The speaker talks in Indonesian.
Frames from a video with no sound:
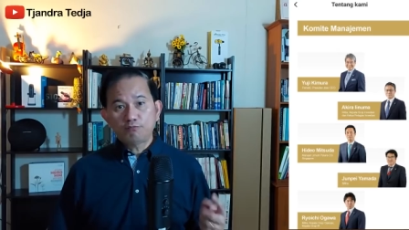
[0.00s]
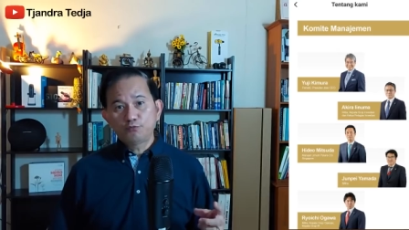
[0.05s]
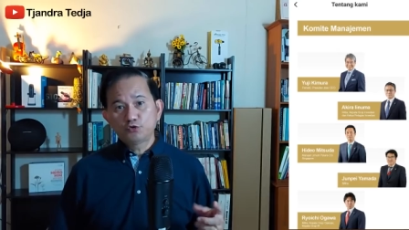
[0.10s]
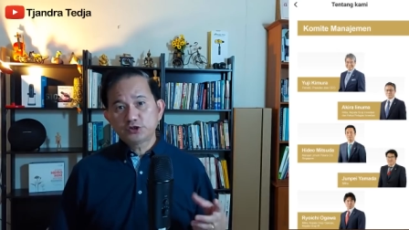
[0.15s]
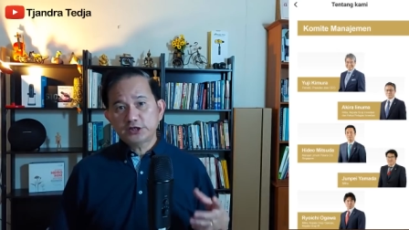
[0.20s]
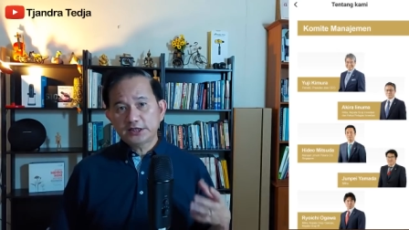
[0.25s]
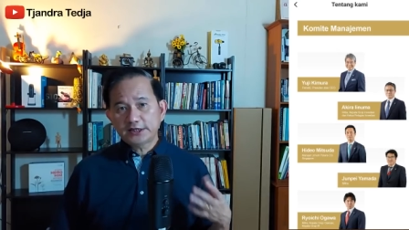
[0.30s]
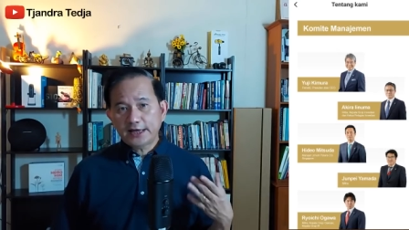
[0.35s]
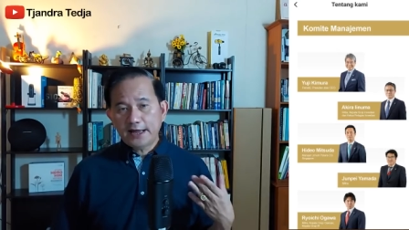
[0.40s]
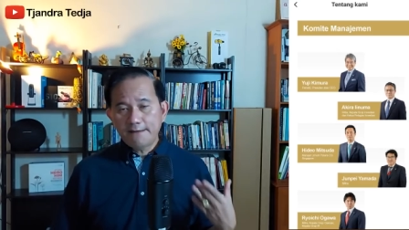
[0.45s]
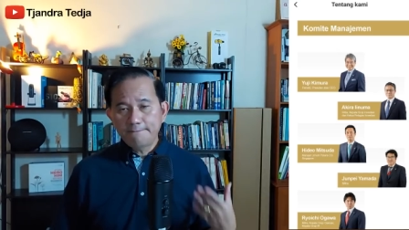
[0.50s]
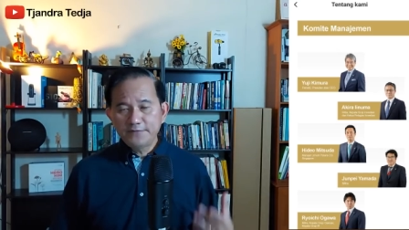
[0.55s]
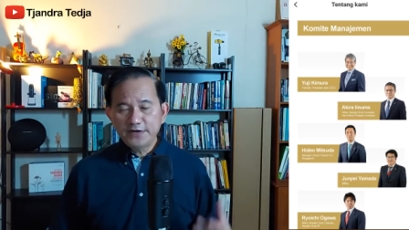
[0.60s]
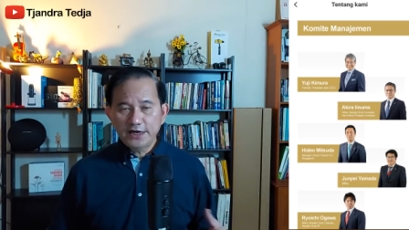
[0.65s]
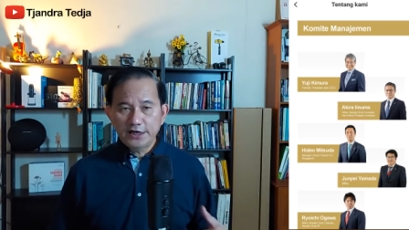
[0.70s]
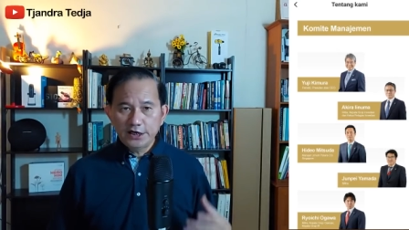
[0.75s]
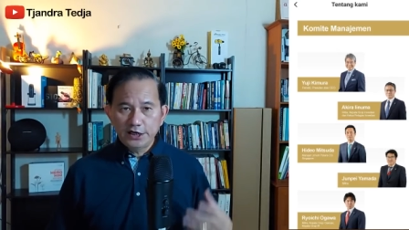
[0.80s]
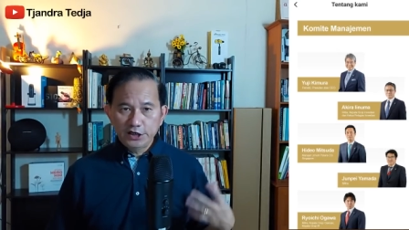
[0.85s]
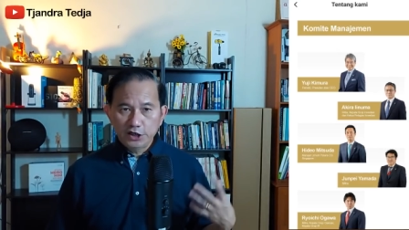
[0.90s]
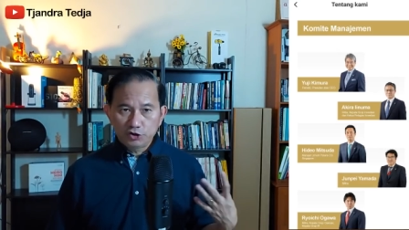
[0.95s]
pusat kami
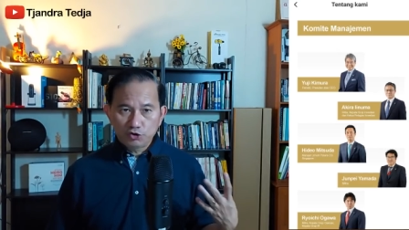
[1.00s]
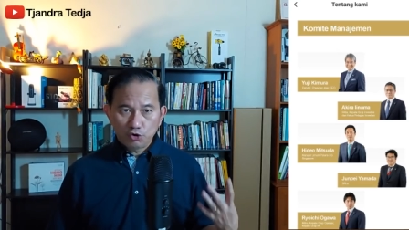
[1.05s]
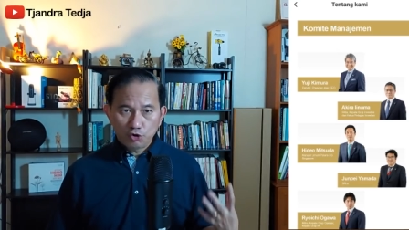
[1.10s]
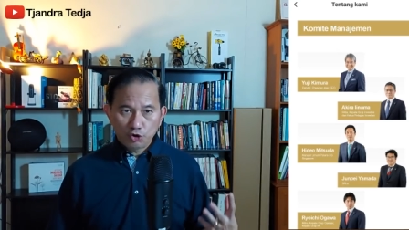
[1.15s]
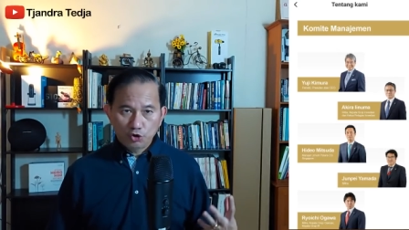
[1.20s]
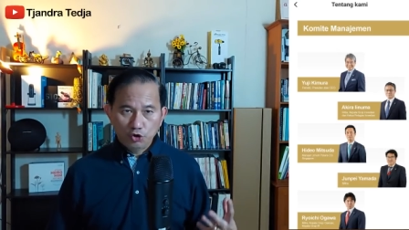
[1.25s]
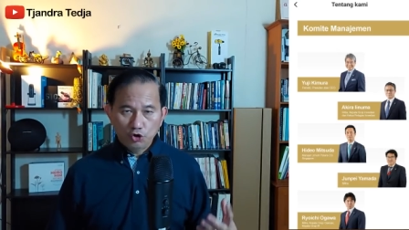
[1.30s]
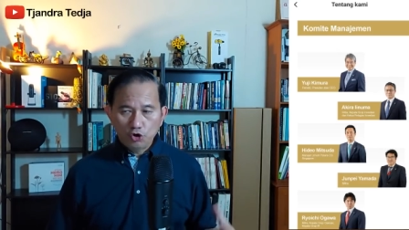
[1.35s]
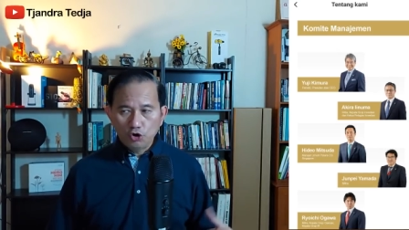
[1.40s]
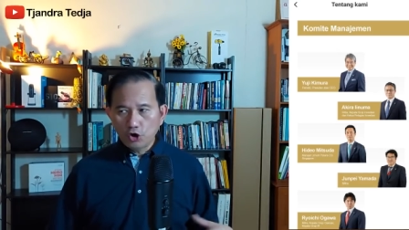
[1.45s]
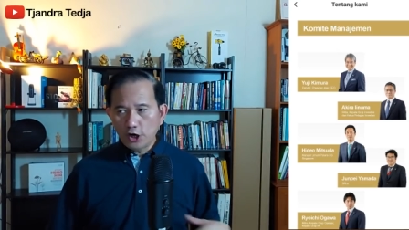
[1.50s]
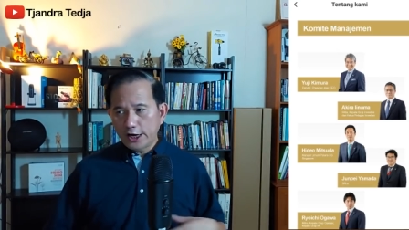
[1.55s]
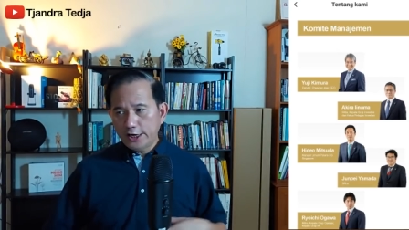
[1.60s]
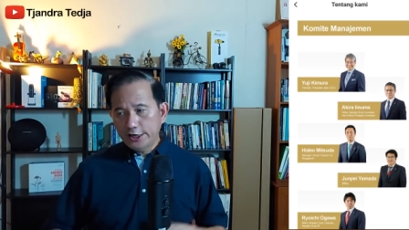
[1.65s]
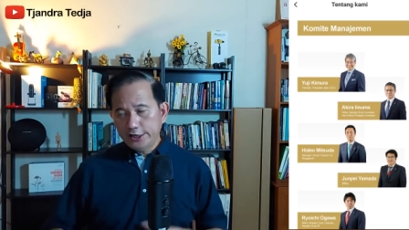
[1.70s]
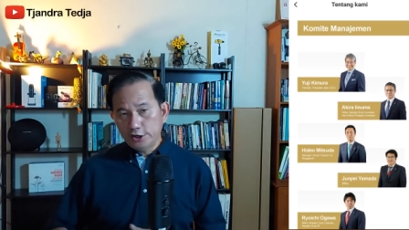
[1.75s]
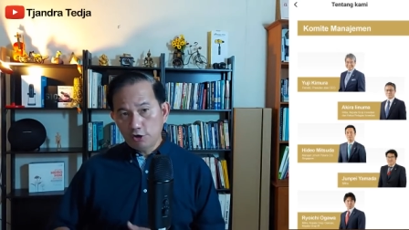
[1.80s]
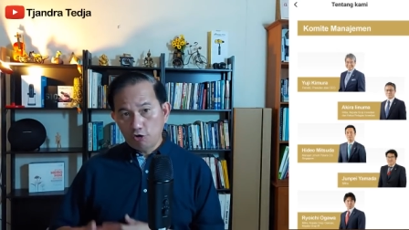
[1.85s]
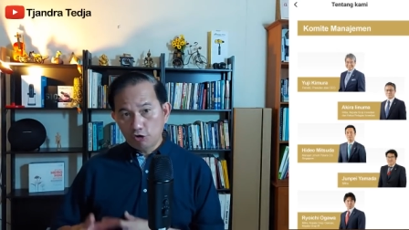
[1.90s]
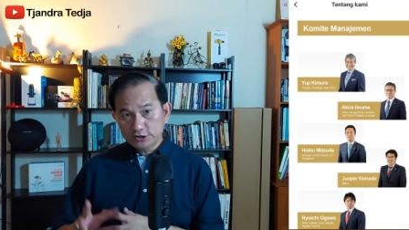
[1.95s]
ada di Tokyo,
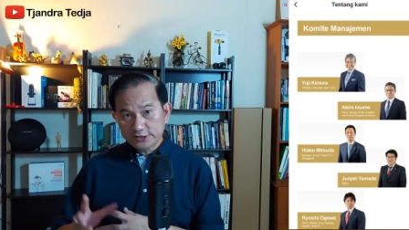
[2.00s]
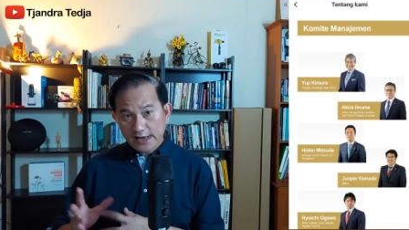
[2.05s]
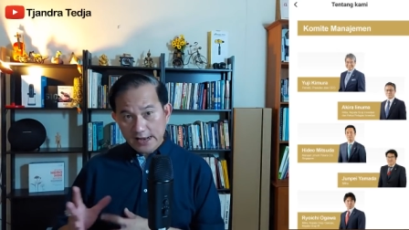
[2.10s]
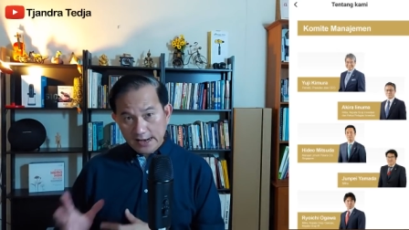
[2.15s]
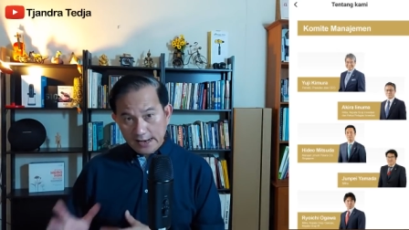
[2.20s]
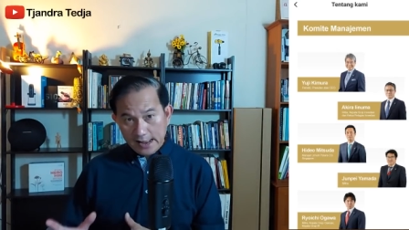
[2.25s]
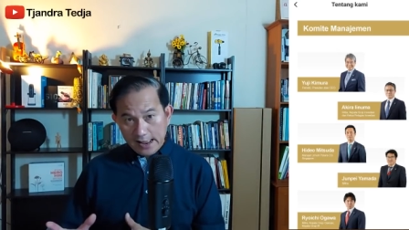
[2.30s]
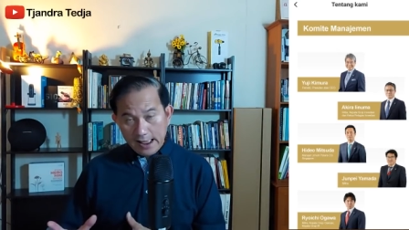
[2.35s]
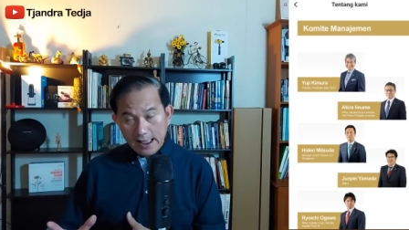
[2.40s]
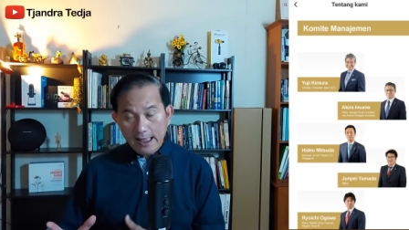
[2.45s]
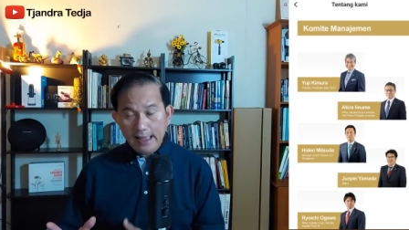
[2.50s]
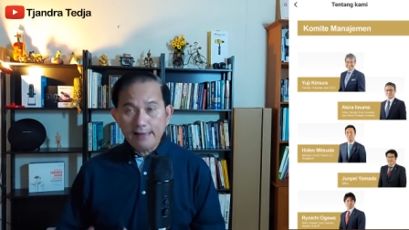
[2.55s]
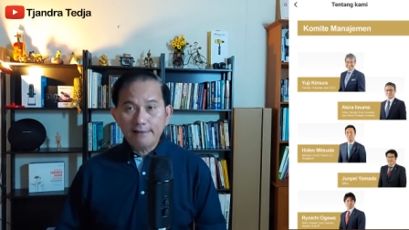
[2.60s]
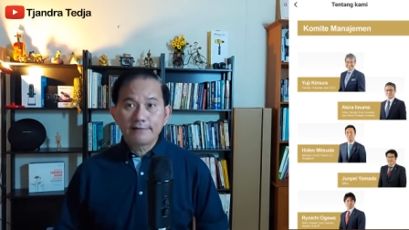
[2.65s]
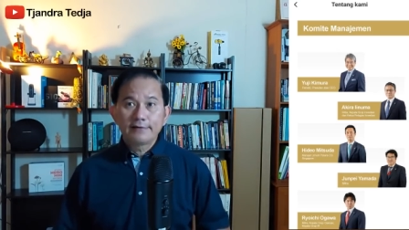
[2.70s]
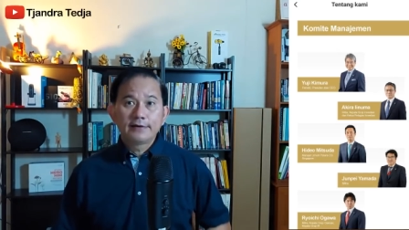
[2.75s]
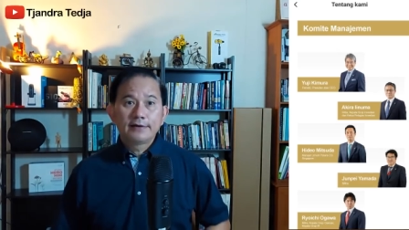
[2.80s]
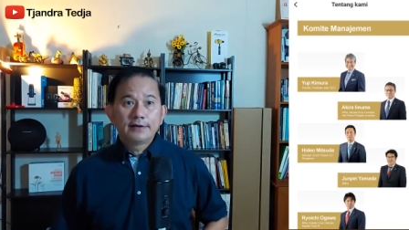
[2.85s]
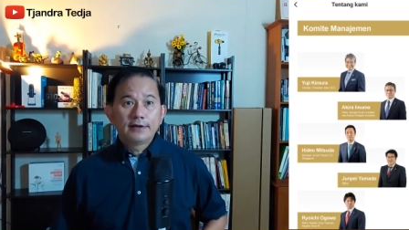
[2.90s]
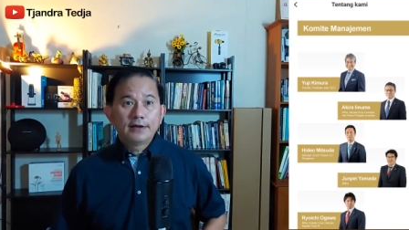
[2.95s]
ada di Osaka,